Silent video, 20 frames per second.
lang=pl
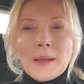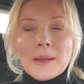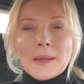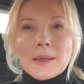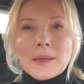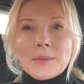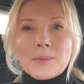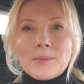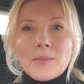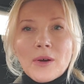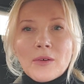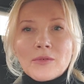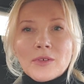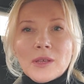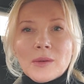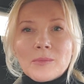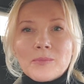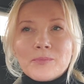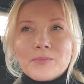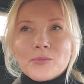E,
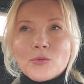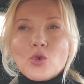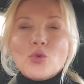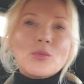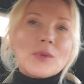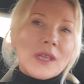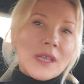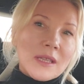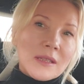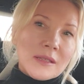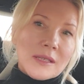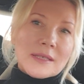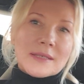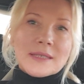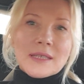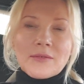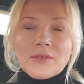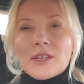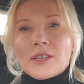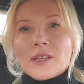bowiem umiejętne
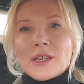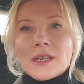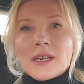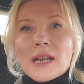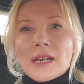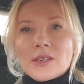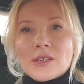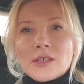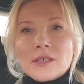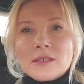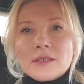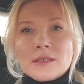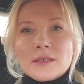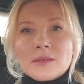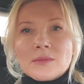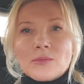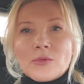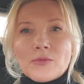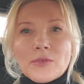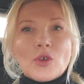stawianie
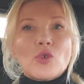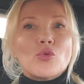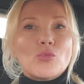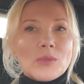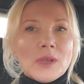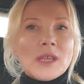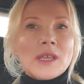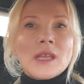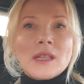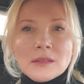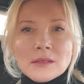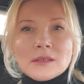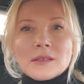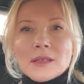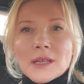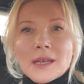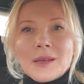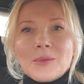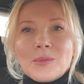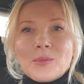granic, mówię
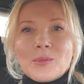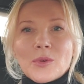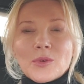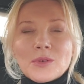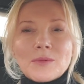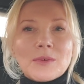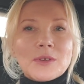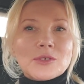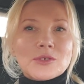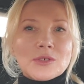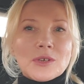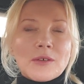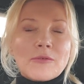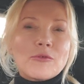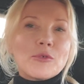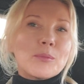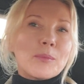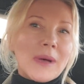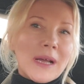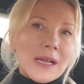umiejętne, ponieważ
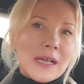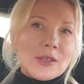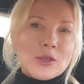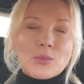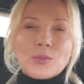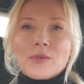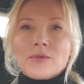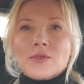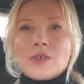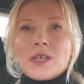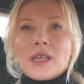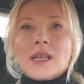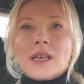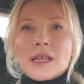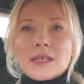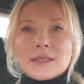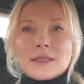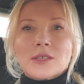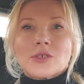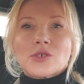wymaga to pewnej
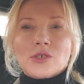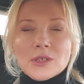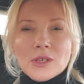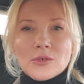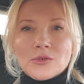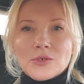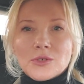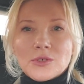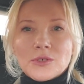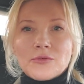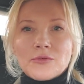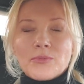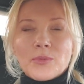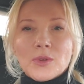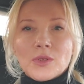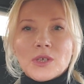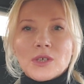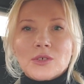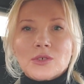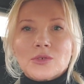elastyczności w
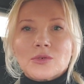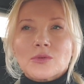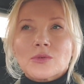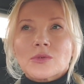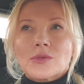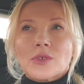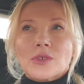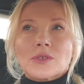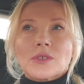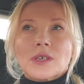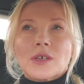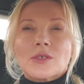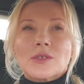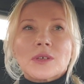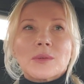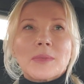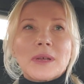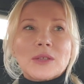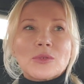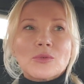podejściu do tego
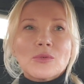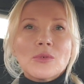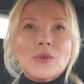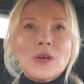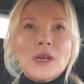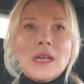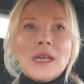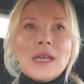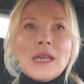tematu,